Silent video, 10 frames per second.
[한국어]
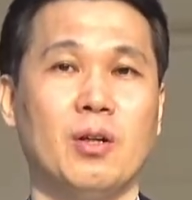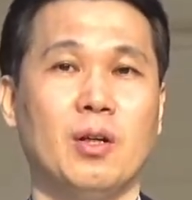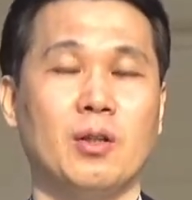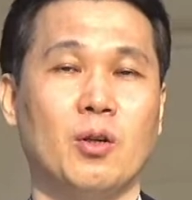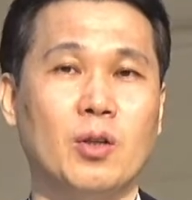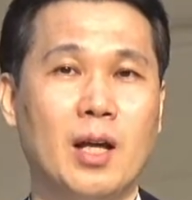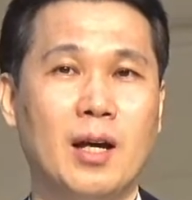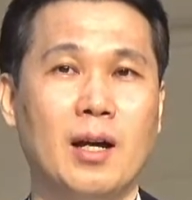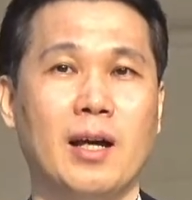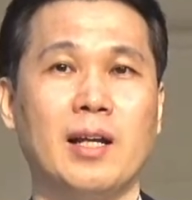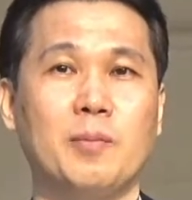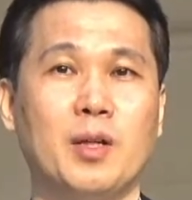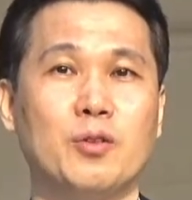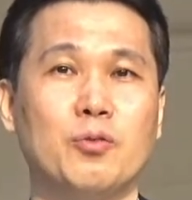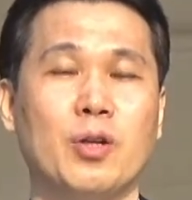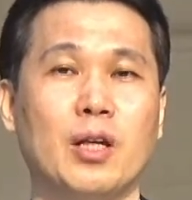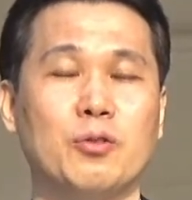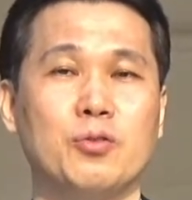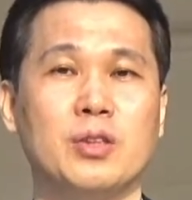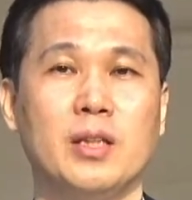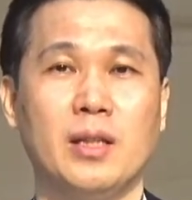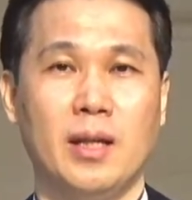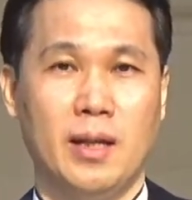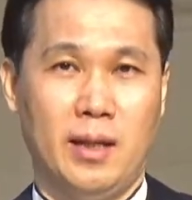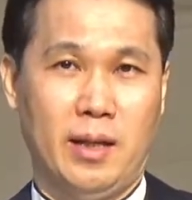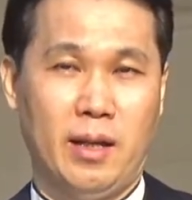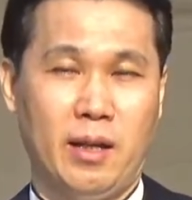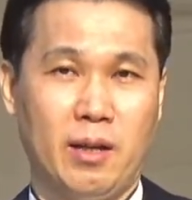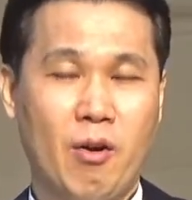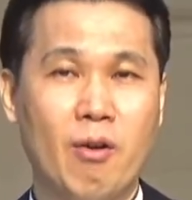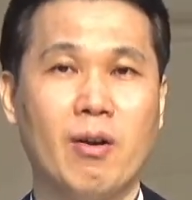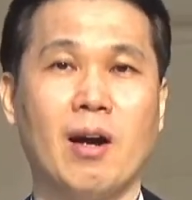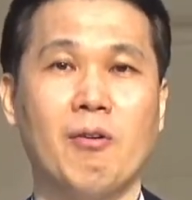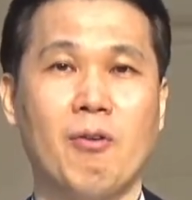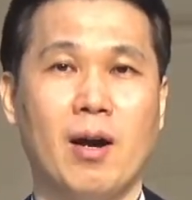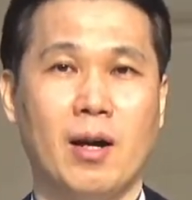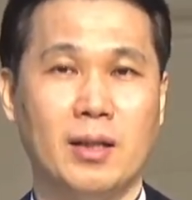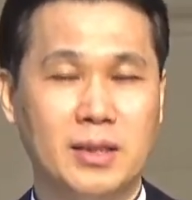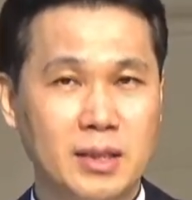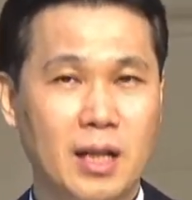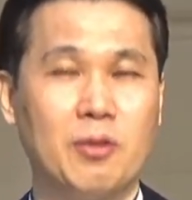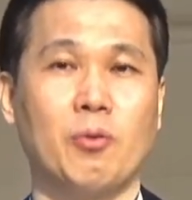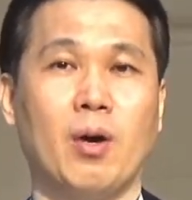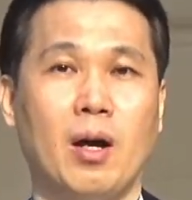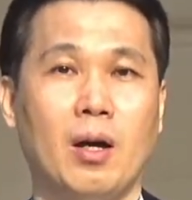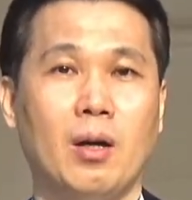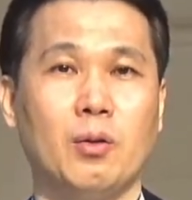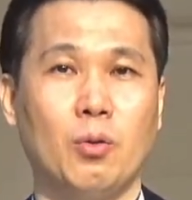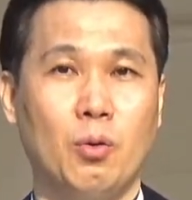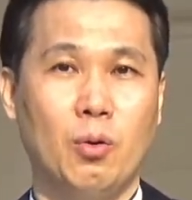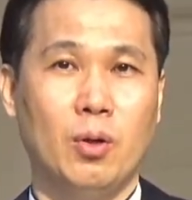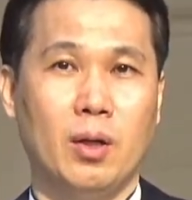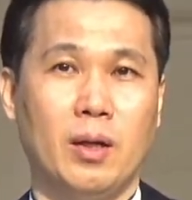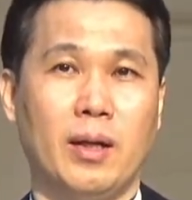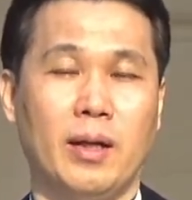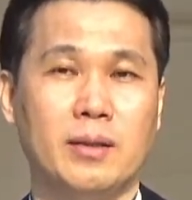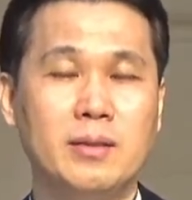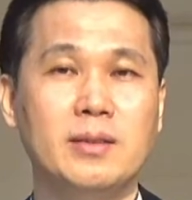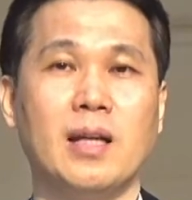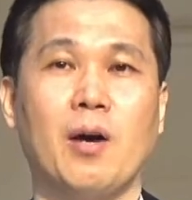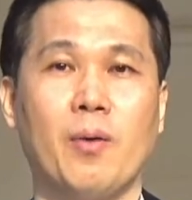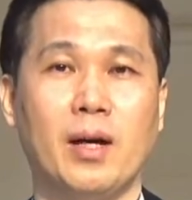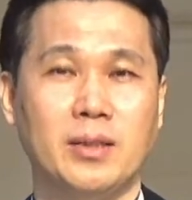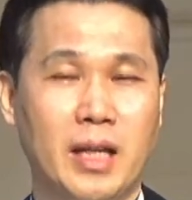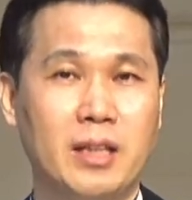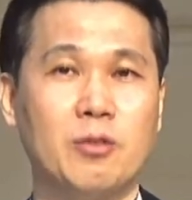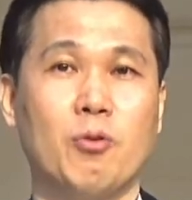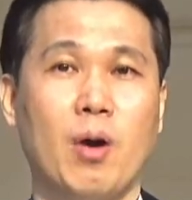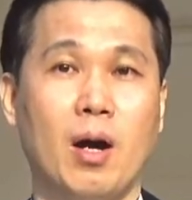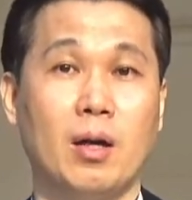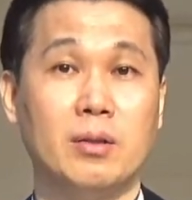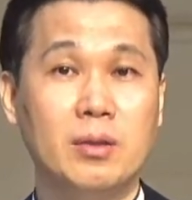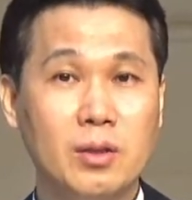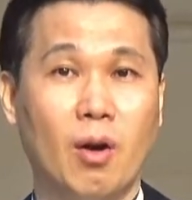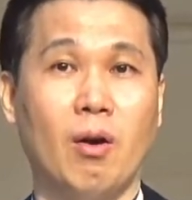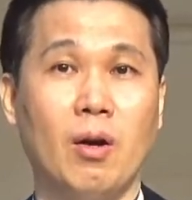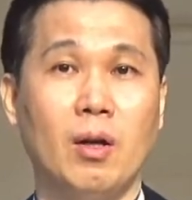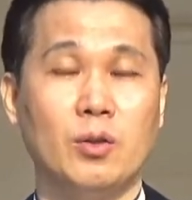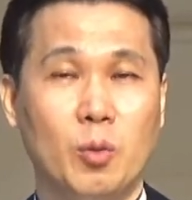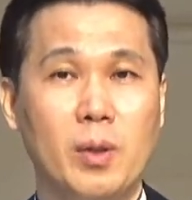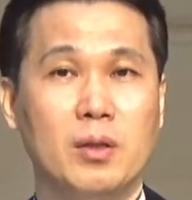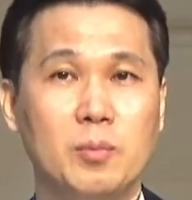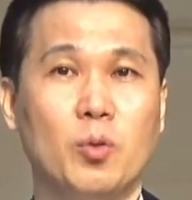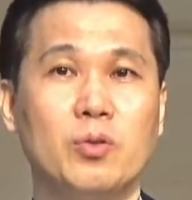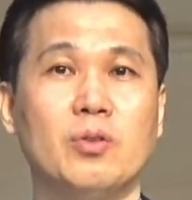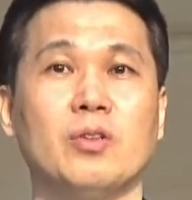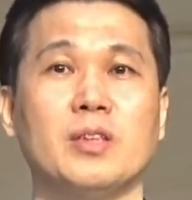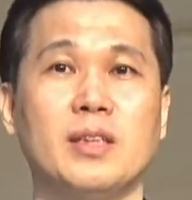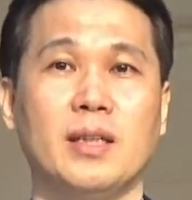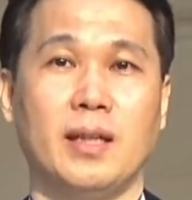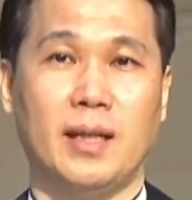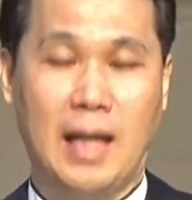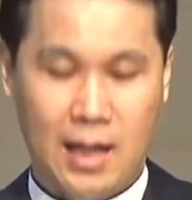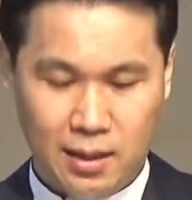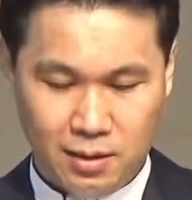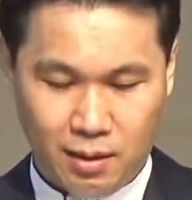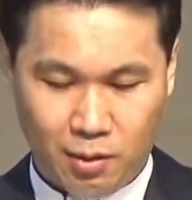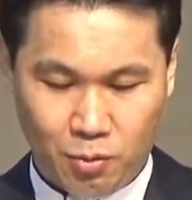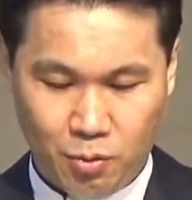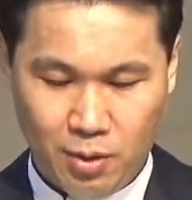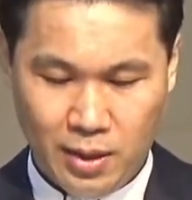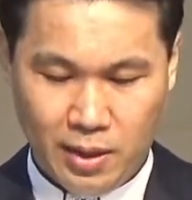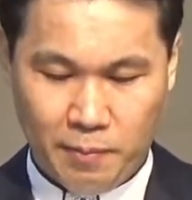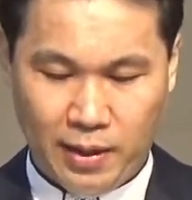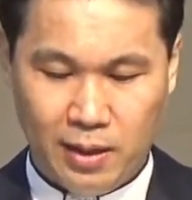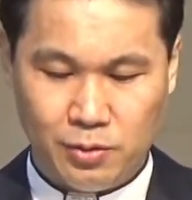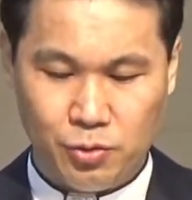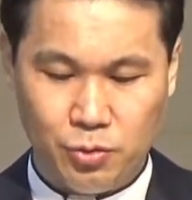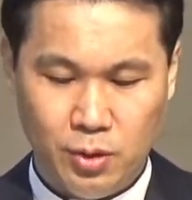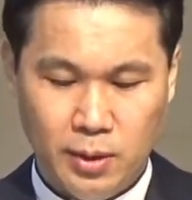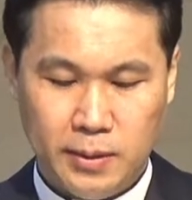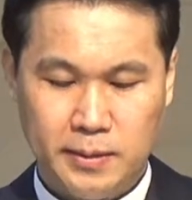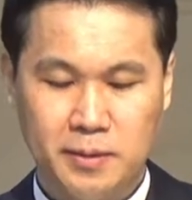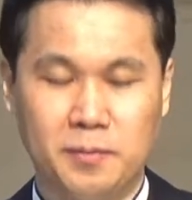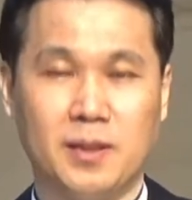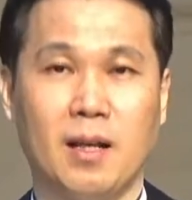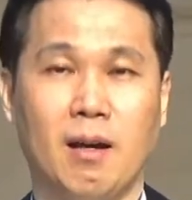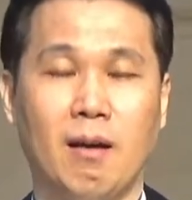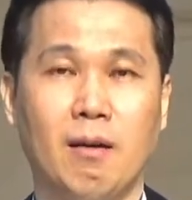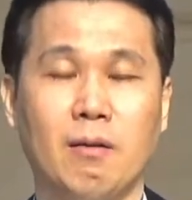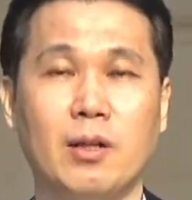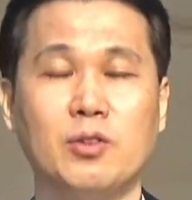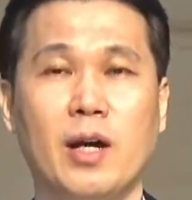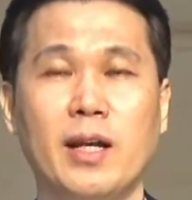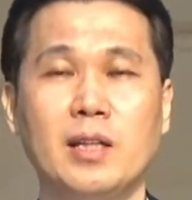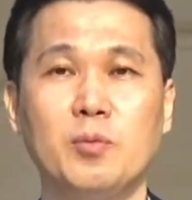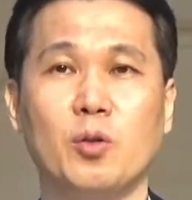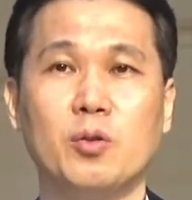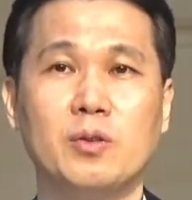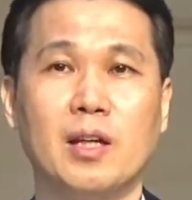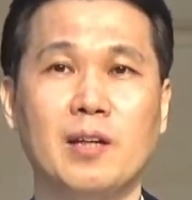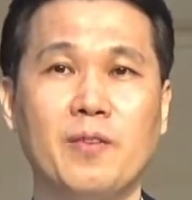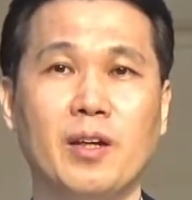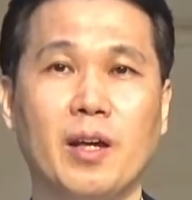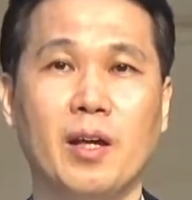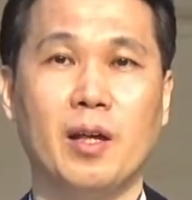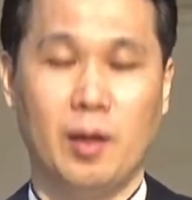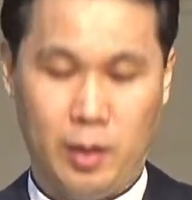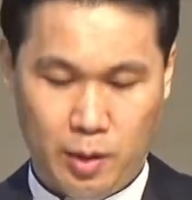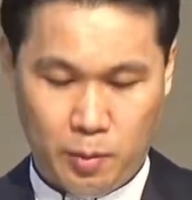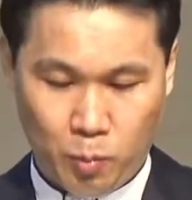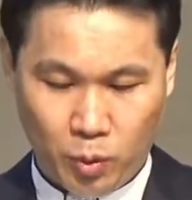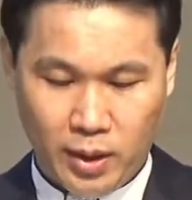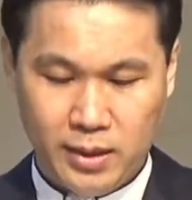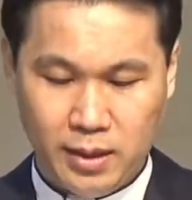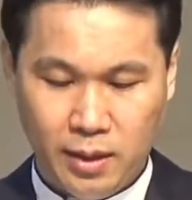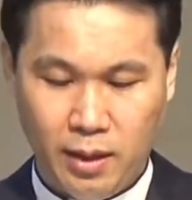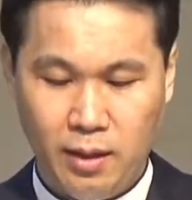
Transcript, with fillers: 더 나아가 하나님께서 우리에게 주신 건강과 시간과 또 은사와 재능과 능력 정말 그 모든 것이 달란트라고 말할 수 있습니다. 그래서 하나님은 어떤 사람에게 목회자의